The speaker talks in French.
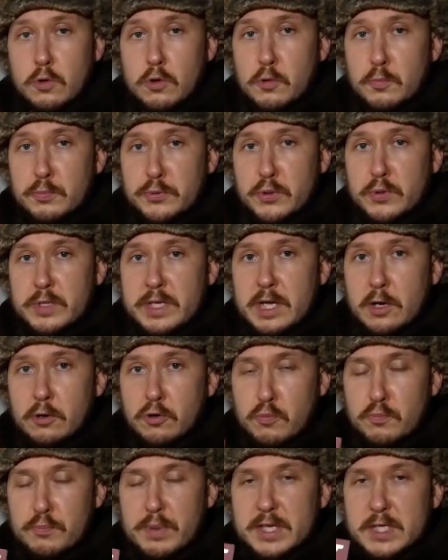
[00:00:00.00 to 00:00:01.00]
Obtenir
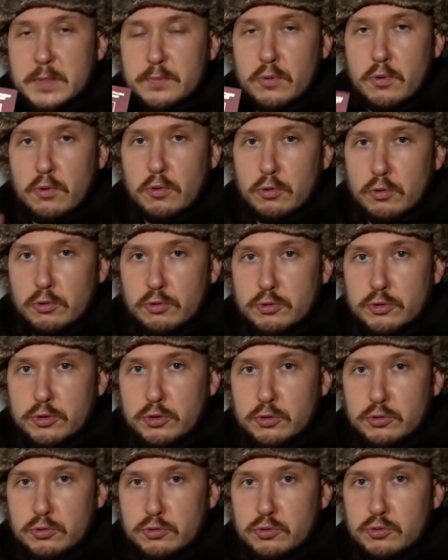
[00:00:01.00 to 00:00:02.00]
le passeport
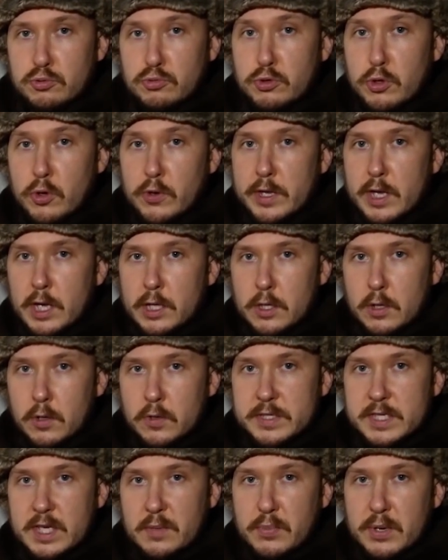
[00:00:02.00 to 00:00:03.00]
russe tout en
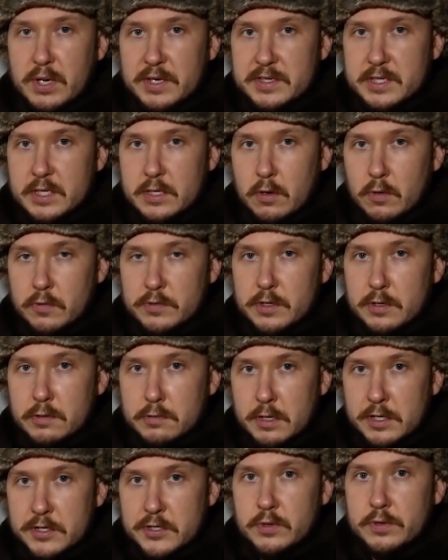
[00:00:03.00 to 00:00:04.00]
gardant sa précédente
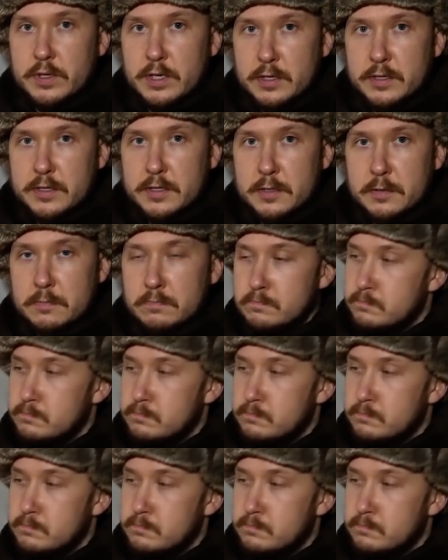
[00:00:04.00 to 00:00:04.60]
nationalité.